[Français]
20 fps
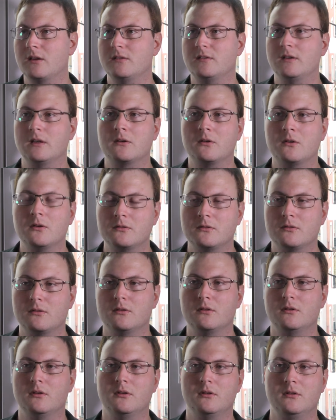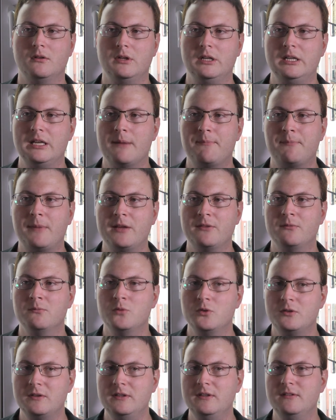c'est quand euh, il n'y a pas de
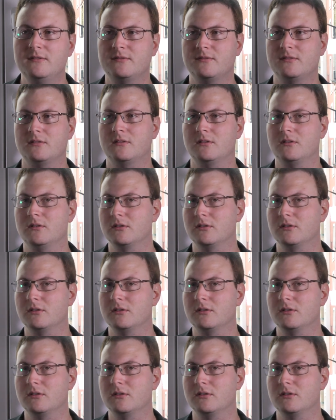motif